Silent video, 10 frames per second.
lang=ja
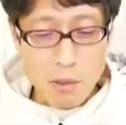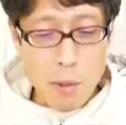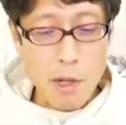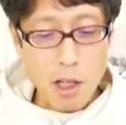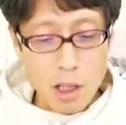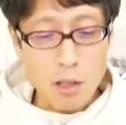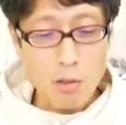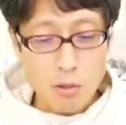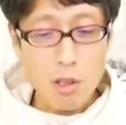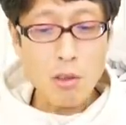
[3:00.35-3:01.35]
のままがいいっ
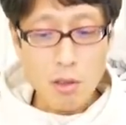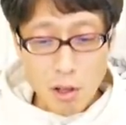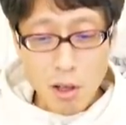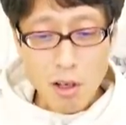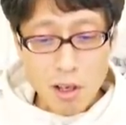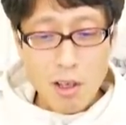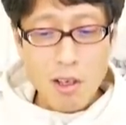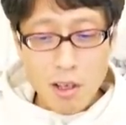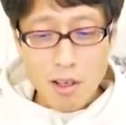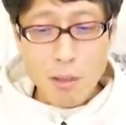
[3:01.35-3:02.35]
て言うんだったら、
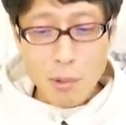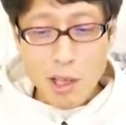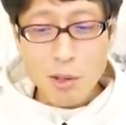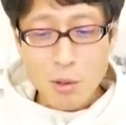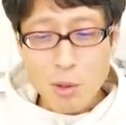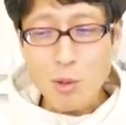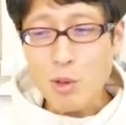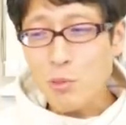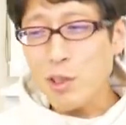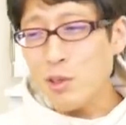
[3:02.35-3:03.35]
え、いや、結局
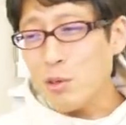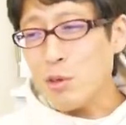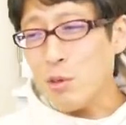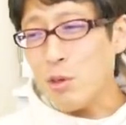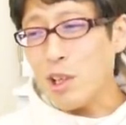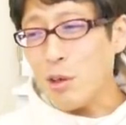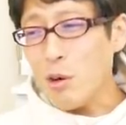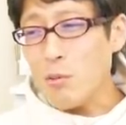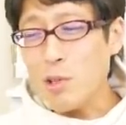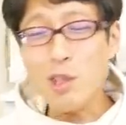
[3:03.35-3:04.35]
特別職国家
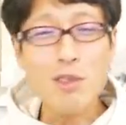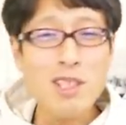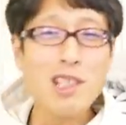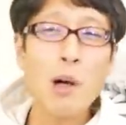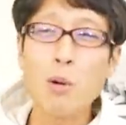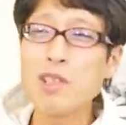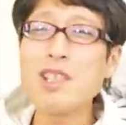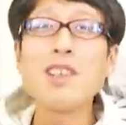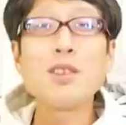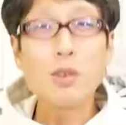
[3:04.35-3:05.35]
公務員の地位が欲し
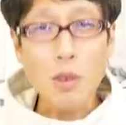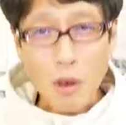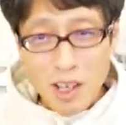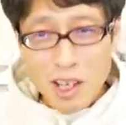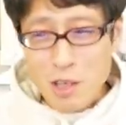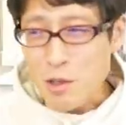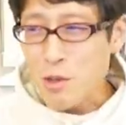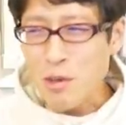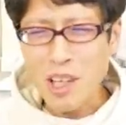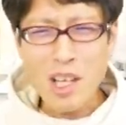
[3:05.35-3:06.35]
いんでしょと。首
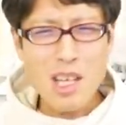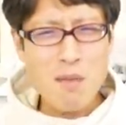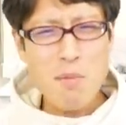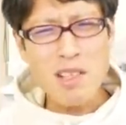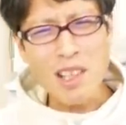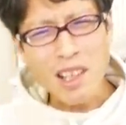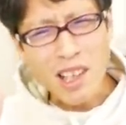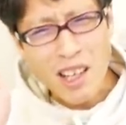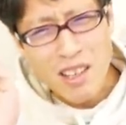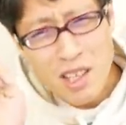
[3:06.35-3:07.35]
相から任命され
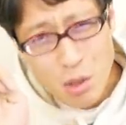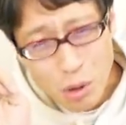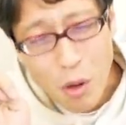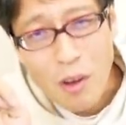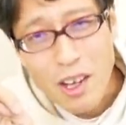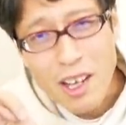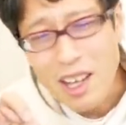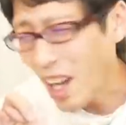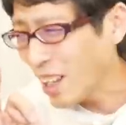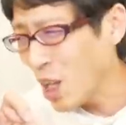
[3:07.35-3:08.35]
たいんでしょと。
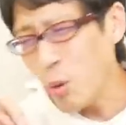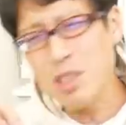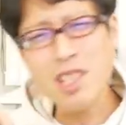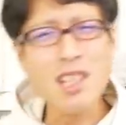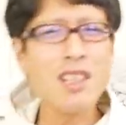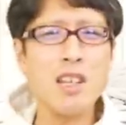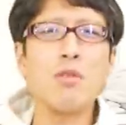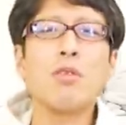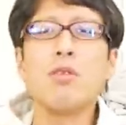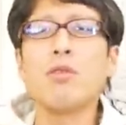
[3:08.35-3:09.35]
金欲しいんで
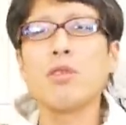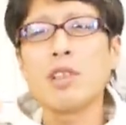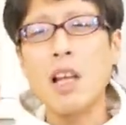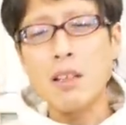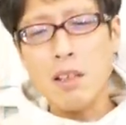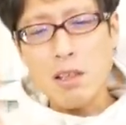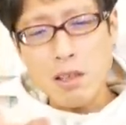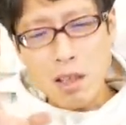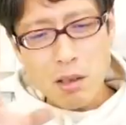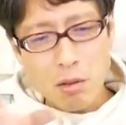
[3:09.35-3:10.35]
しょというこのさんてん
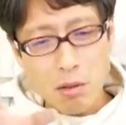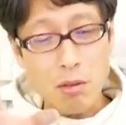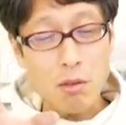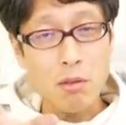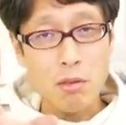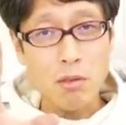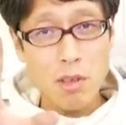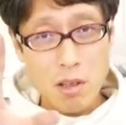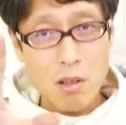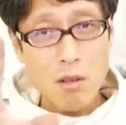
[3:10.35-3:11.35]
セット、
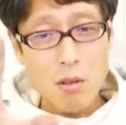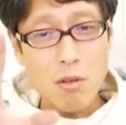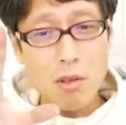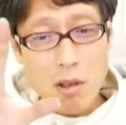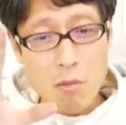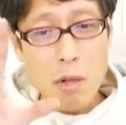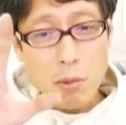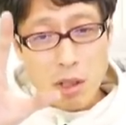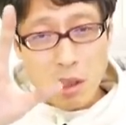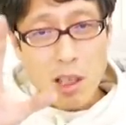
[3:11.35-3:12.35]
ね。これを
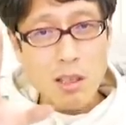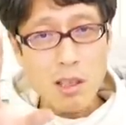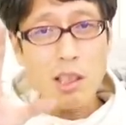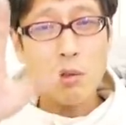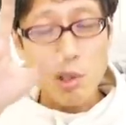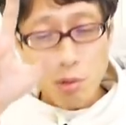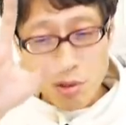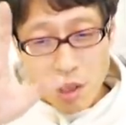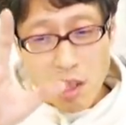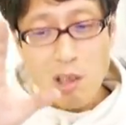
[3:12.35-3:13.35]
守りたい、ただの既得
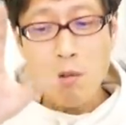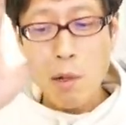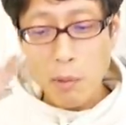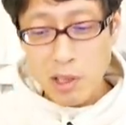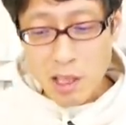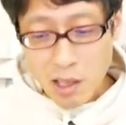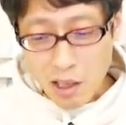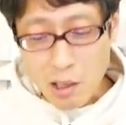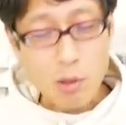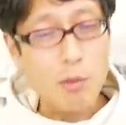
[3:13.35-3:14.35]
権益を守りたいだ
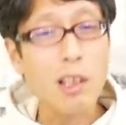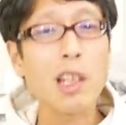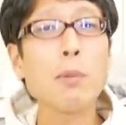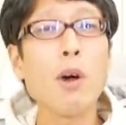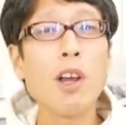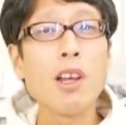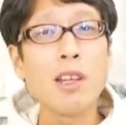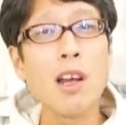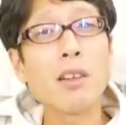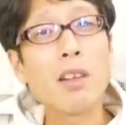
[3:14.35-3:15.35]
けだと言われても
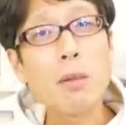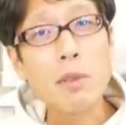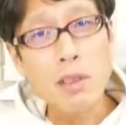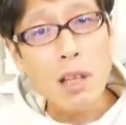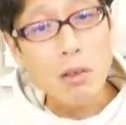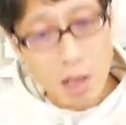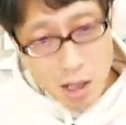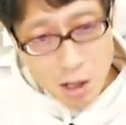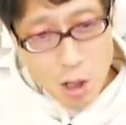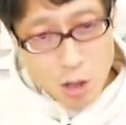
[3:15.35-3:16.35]
批判できませんよ
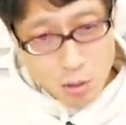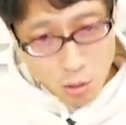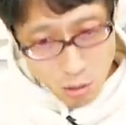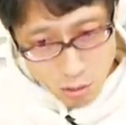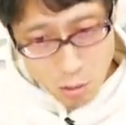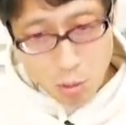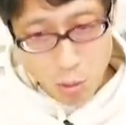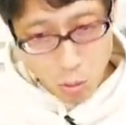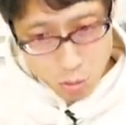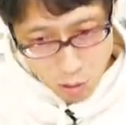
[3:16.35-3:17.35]
ね。そうそう、
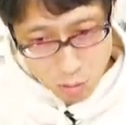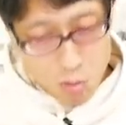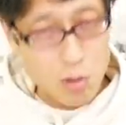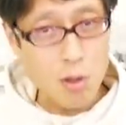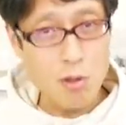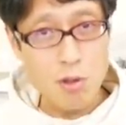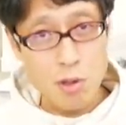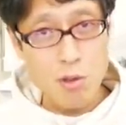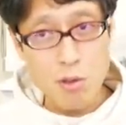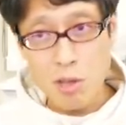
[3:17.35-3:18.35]
独立して
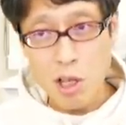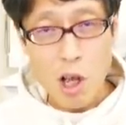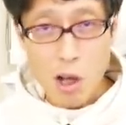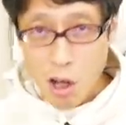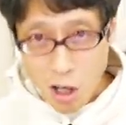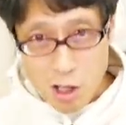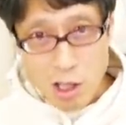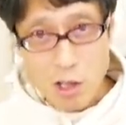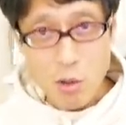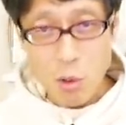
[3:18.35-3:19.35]
自由に歯
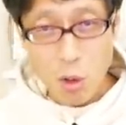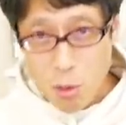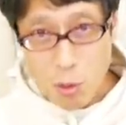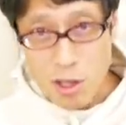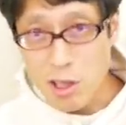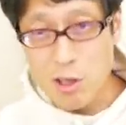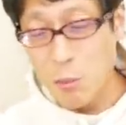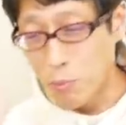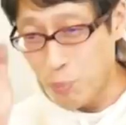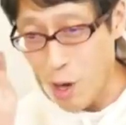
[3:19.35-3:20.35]
に衣も着せず
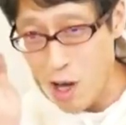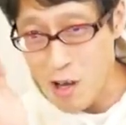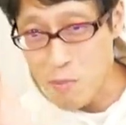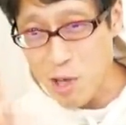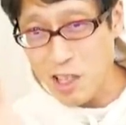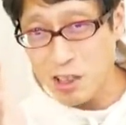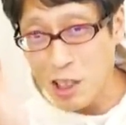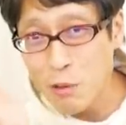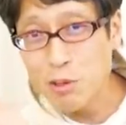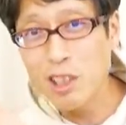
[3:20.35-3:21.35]
バンバン
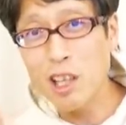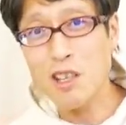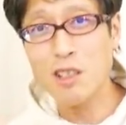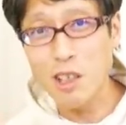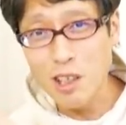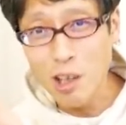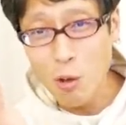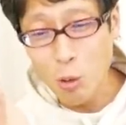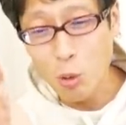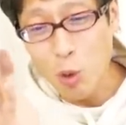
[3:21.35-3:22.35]
政府に対して言いたい
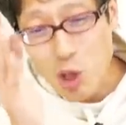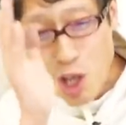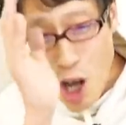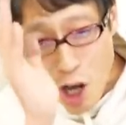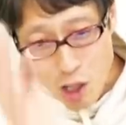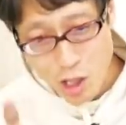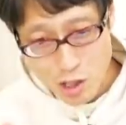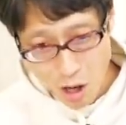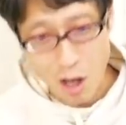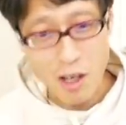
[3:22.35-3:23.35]
こと言えばいい
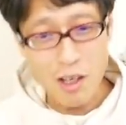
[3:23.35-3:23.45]
じゃん。